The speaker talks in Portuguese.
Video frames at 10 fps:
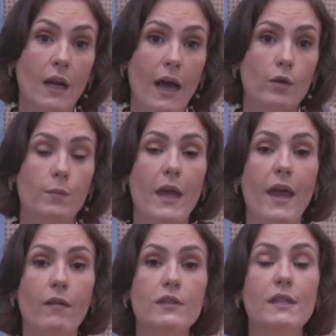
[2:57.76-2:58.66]
claro,
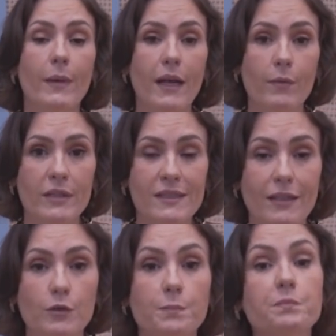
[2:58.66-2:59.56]
é você pegar
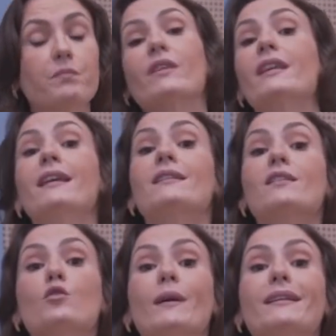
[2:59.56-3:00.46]
emprestado. E ainda
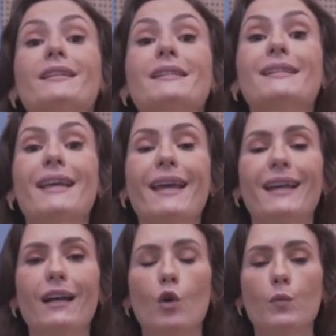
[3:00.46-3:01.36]
existe uma
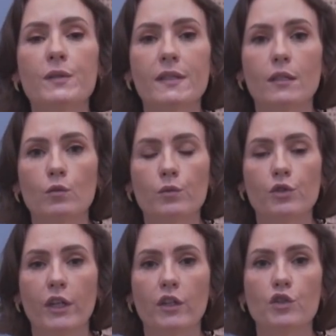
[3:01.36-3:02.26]
terceira opção,
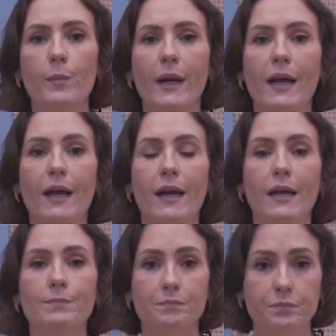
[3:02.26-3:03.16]
gente,
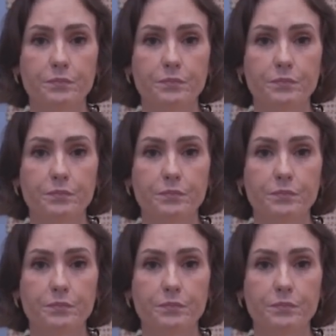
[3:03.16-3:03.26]
para